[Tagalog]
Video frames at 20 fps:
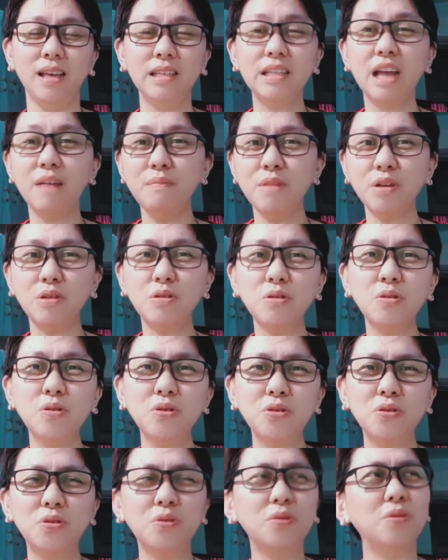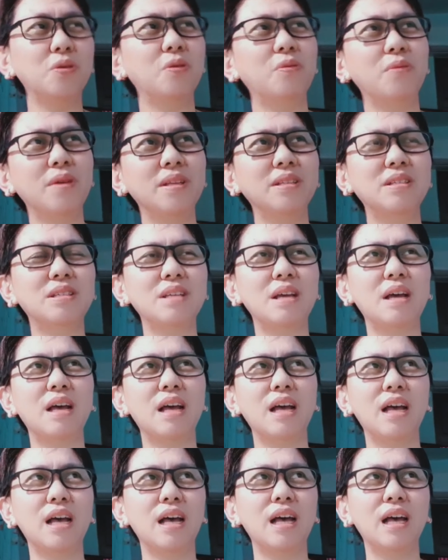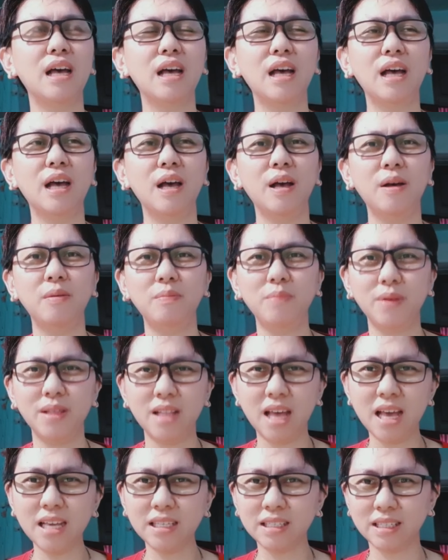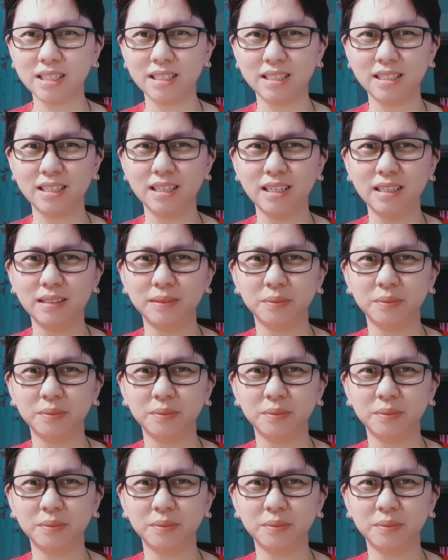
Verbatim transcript: Ang dami kong gustong gawin sa Pinas.